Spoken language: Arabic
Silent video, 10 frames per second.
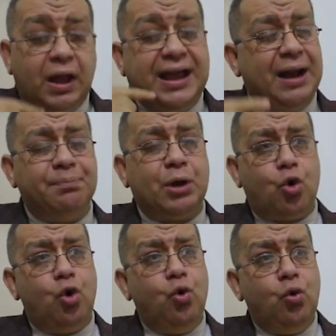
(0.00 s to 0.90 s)
الكلام ده
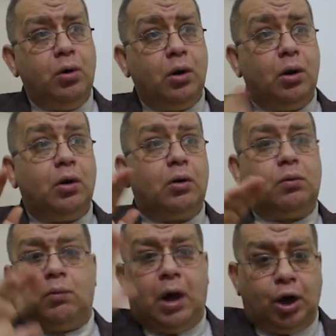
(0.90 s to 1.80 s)
كله
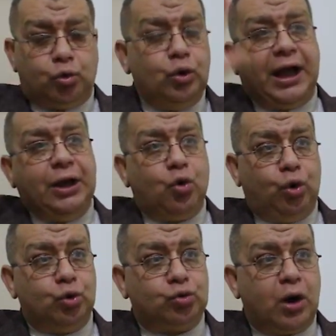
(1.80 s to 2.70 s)
على طول يخليه
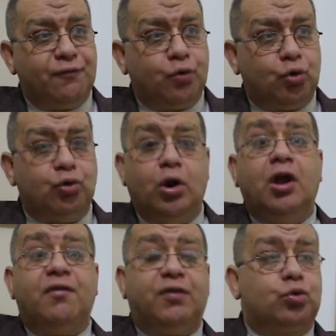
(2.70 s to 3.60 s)
يروح لدكتور الانف والاذن
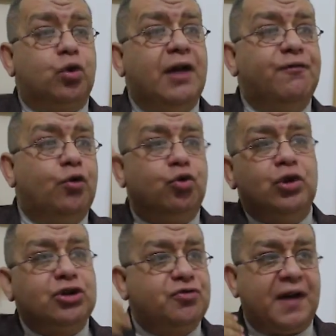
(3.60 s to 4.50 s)
فدكتور الانف
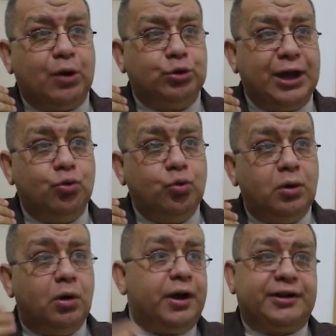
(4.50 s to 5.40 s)
والاذن يكشف على ودانه
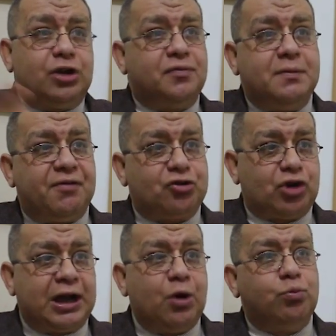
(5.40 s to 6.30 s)
اكتشف ان ما فيهاش
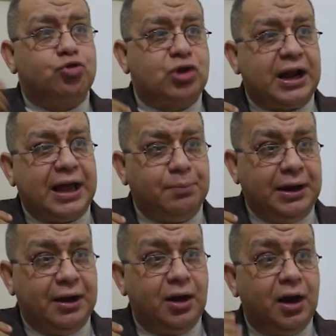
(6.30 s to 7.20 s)
حاجه والمشكله جايه
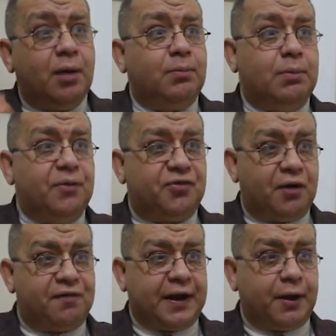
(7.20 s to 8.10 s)
منين؟ من
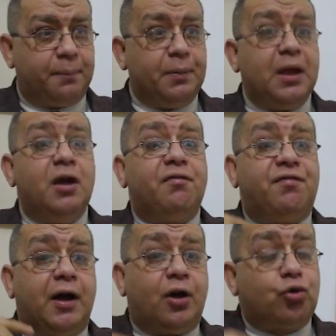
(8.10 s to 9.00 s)
مفصل الفك.
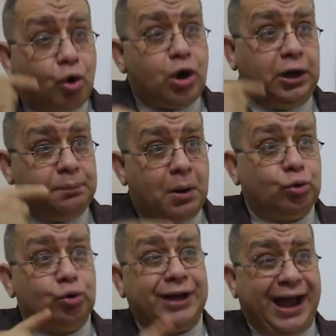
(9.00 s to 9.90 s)
فسرعه
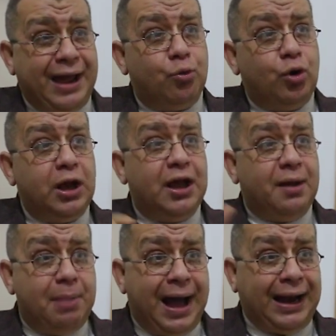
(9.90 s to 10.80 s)
برضو التعامل
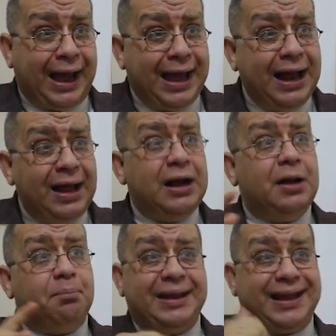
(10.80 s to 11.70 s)
مع الحاله
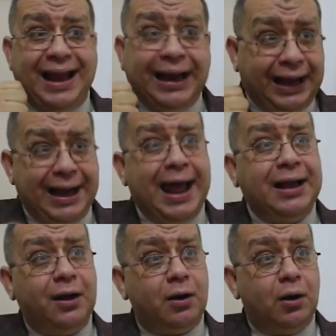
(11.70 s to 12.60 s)
من خلال
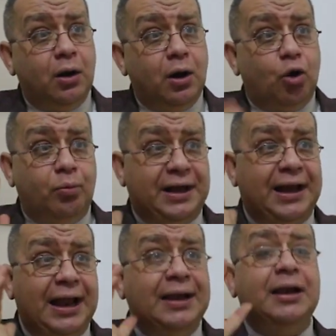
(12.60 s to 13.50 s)
علاج ومن
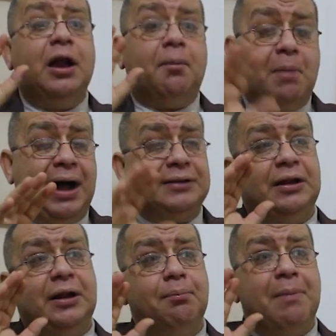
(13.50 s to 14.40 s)
خلال بعض
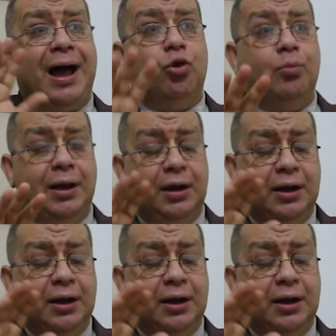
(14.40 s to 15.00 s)
المعلوم